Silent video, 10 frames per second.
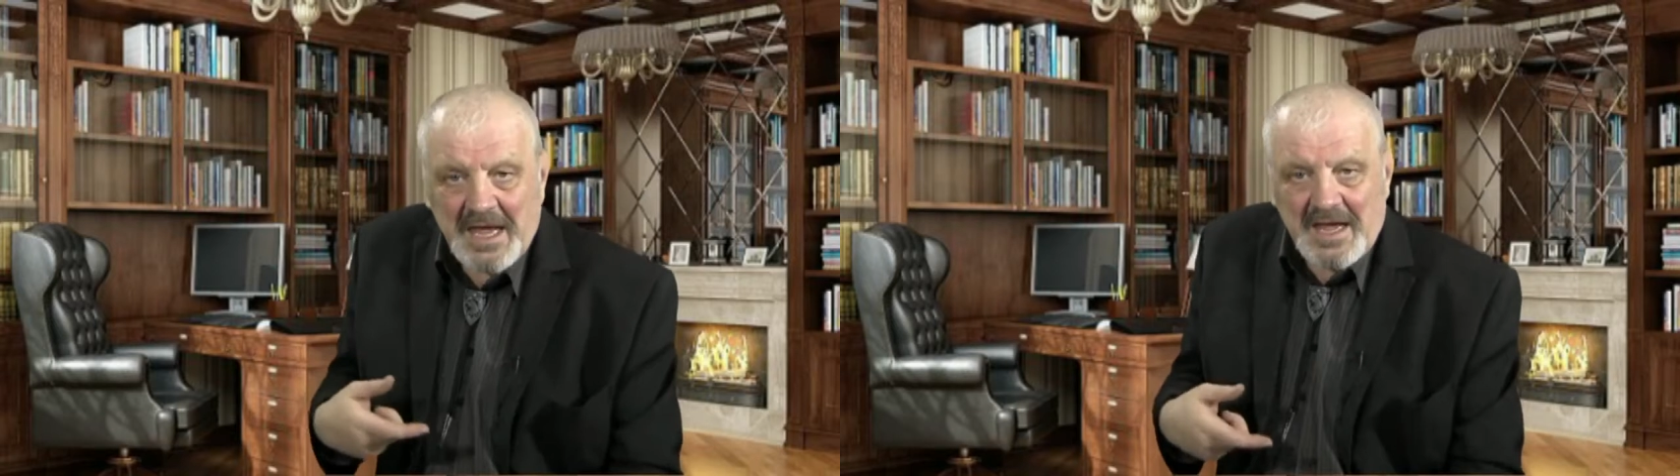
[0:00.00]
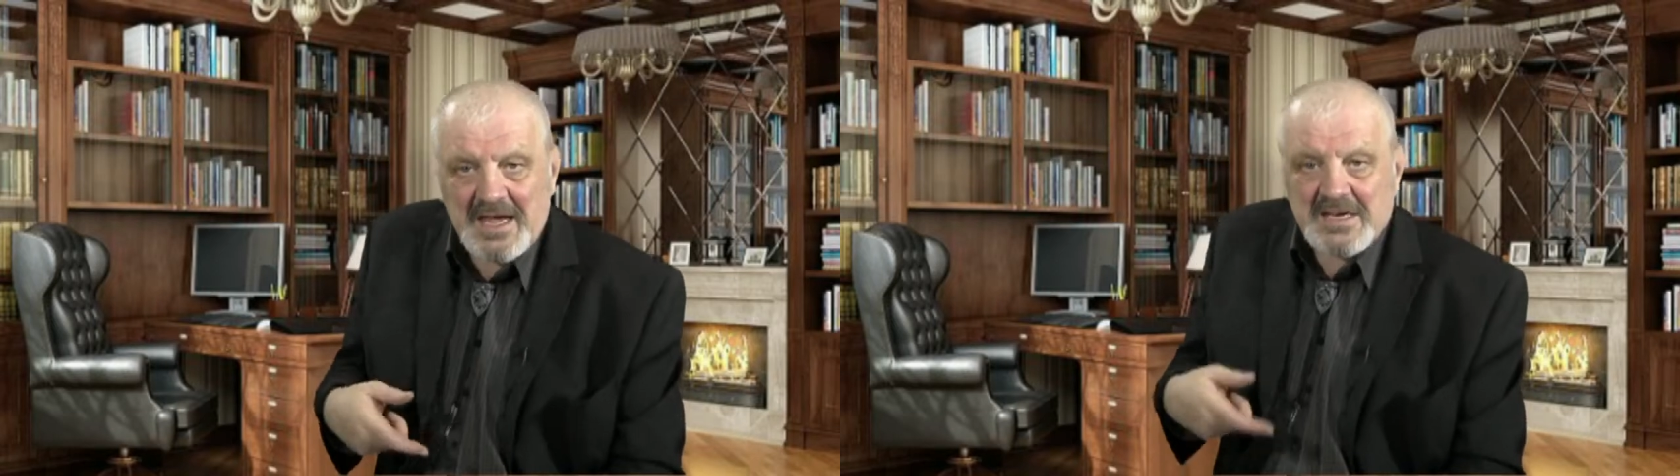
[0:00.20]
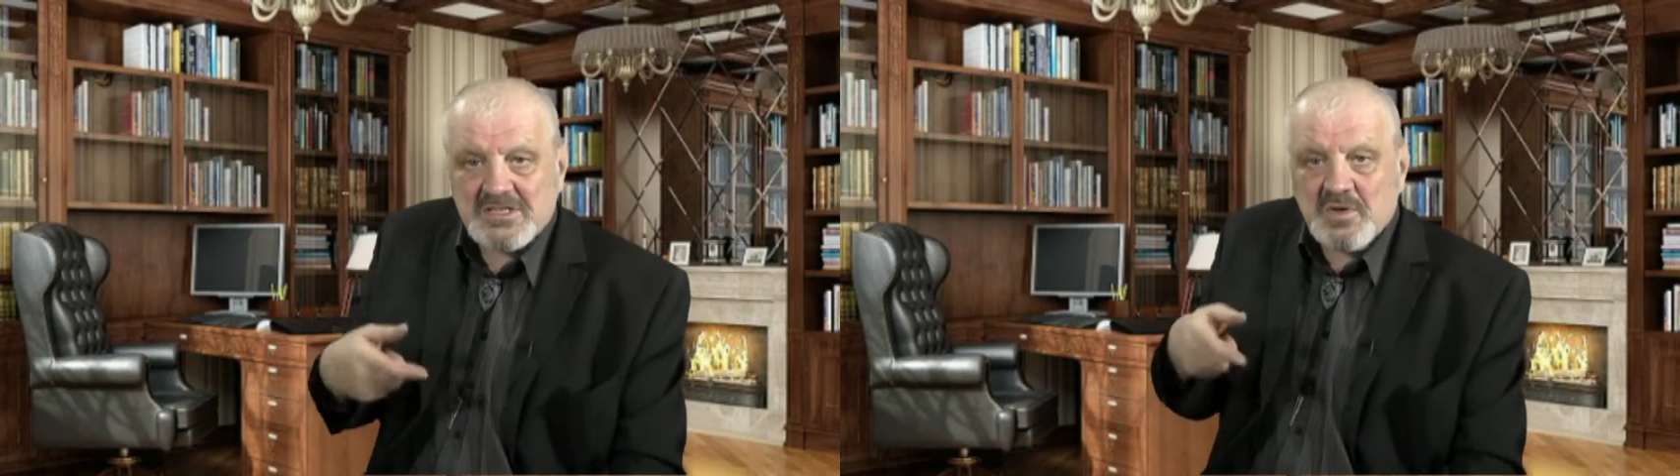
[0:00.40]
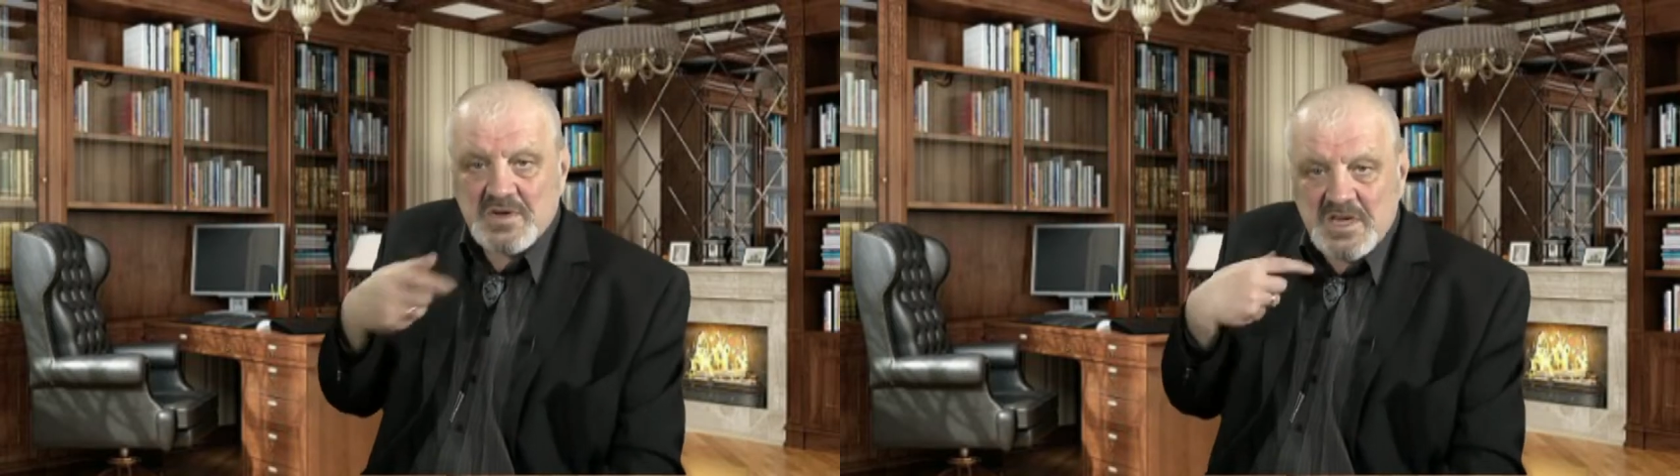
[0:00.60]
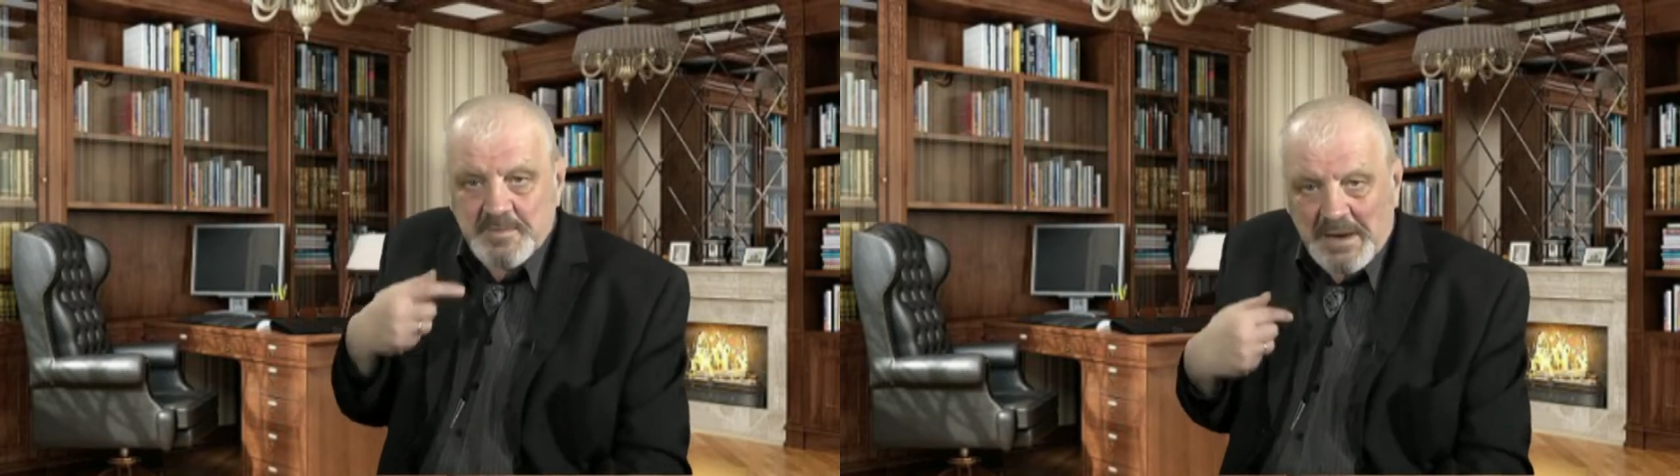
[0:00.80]
И что
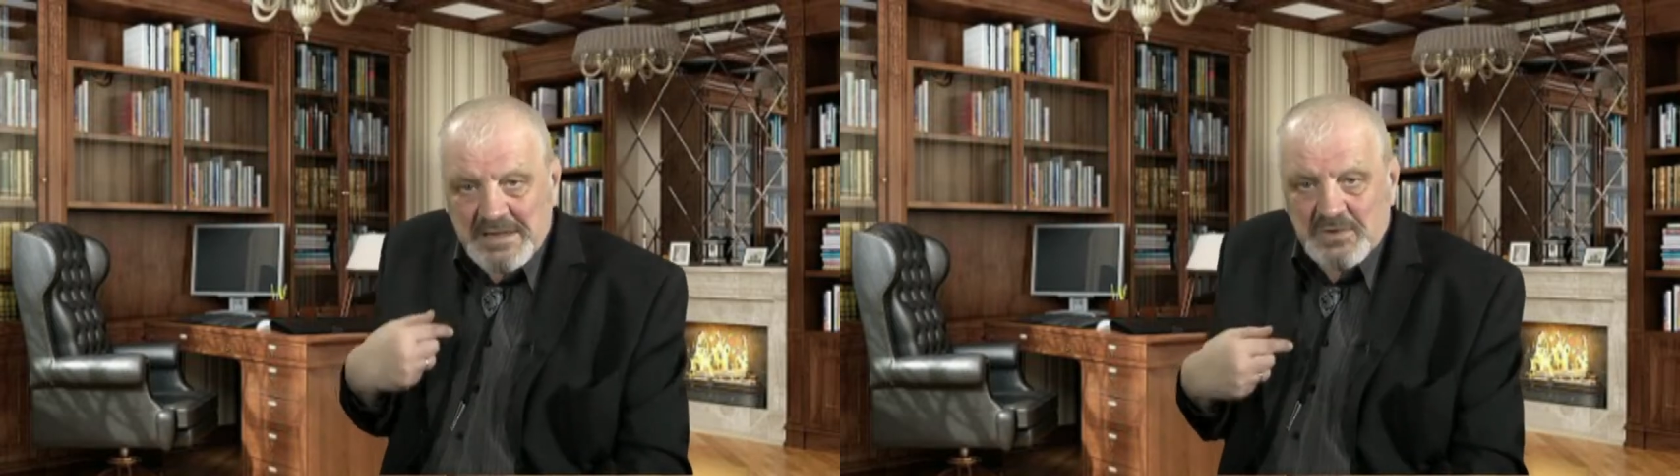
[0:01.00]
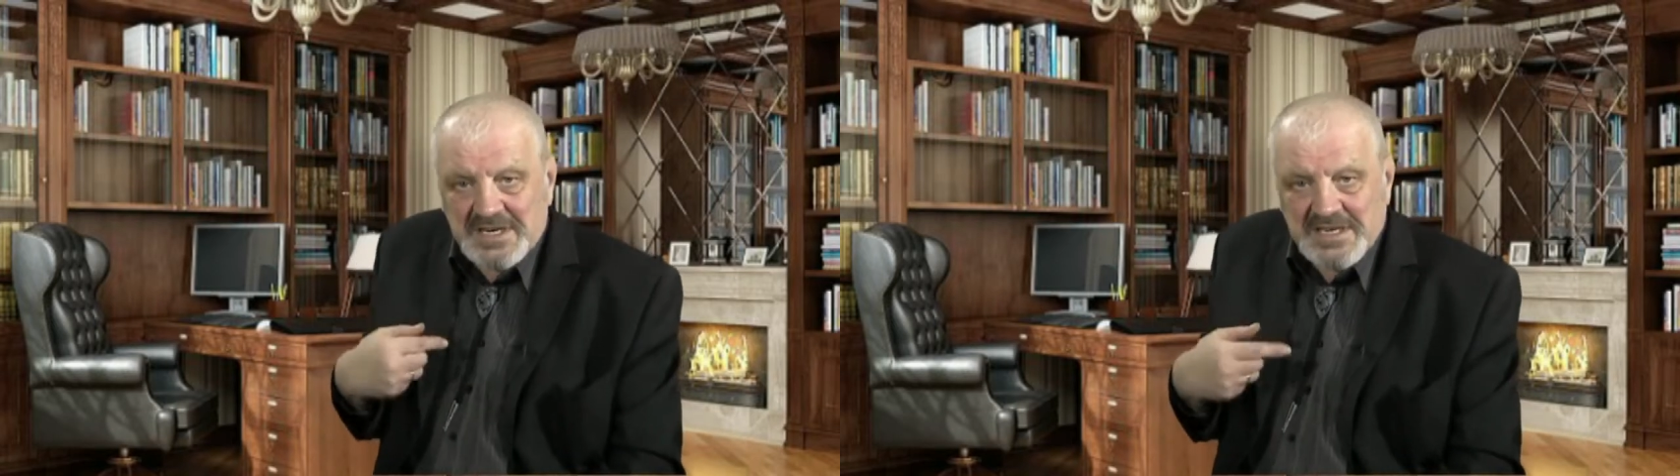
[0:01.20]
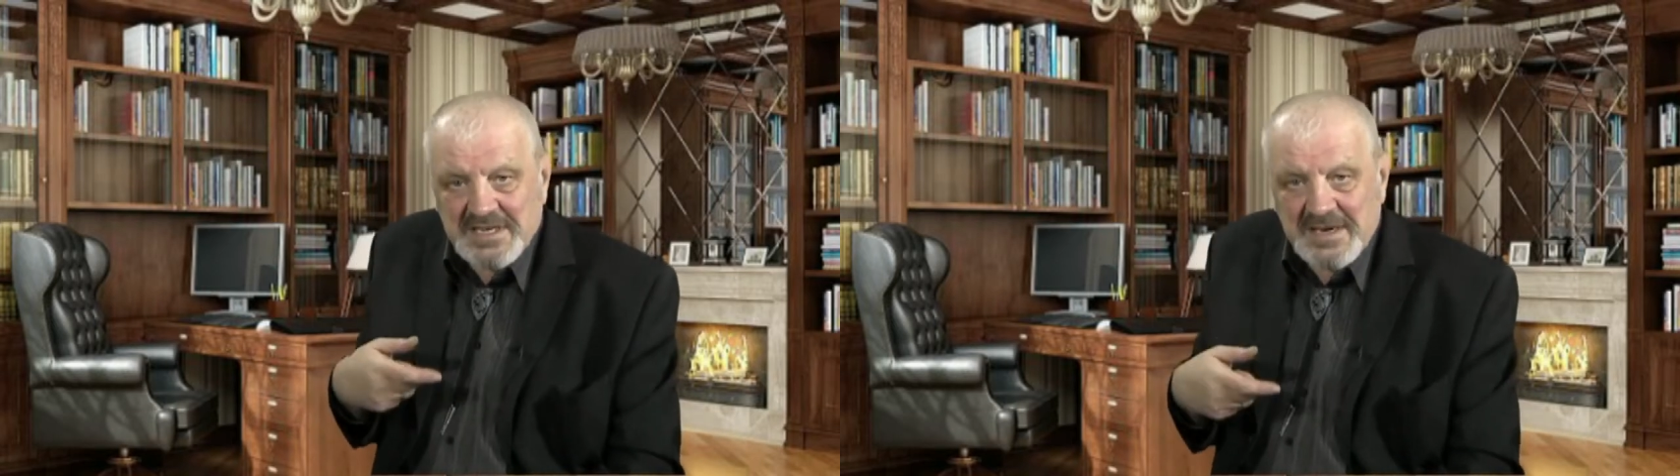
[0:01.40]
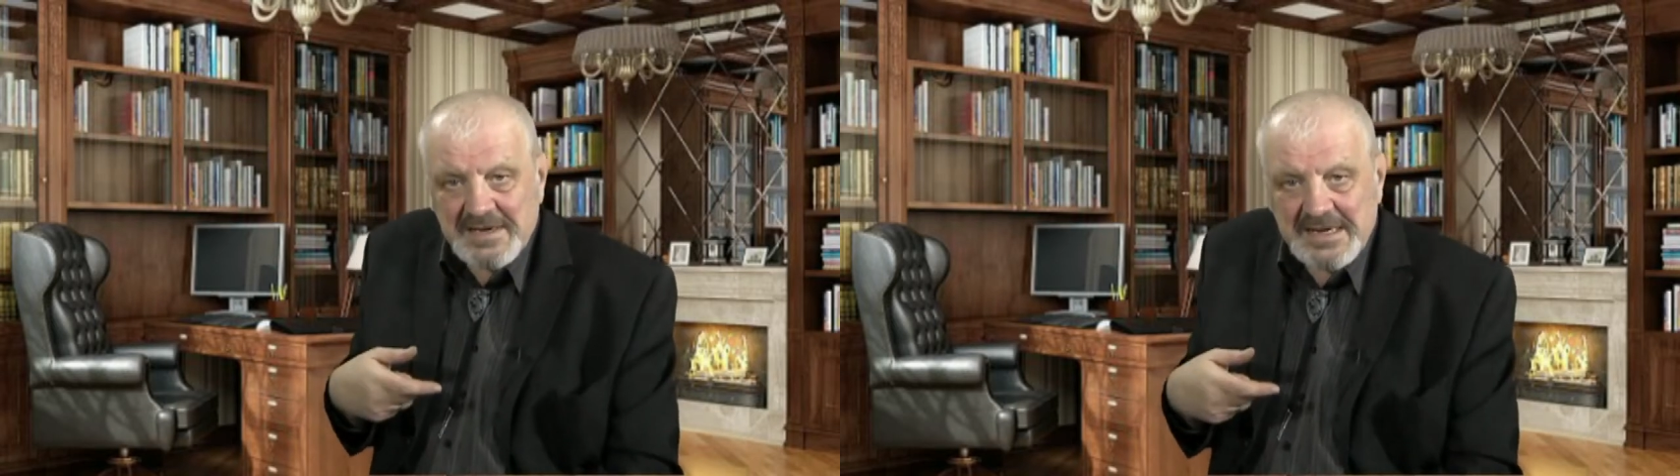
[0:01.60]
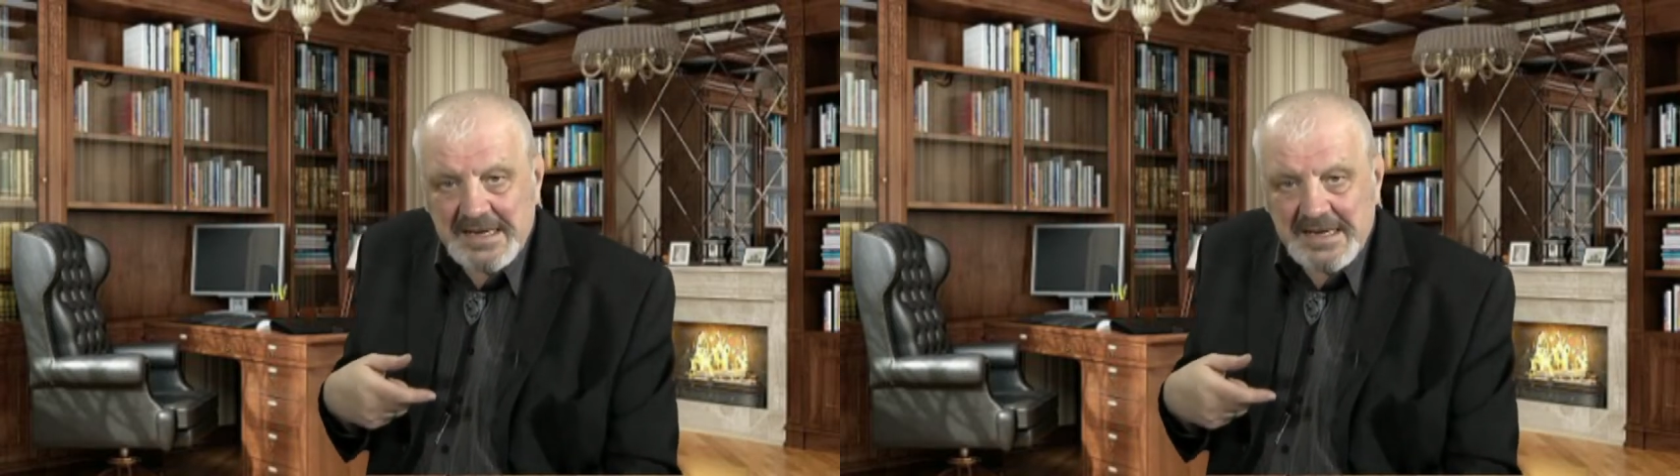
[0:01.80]
здесь получится?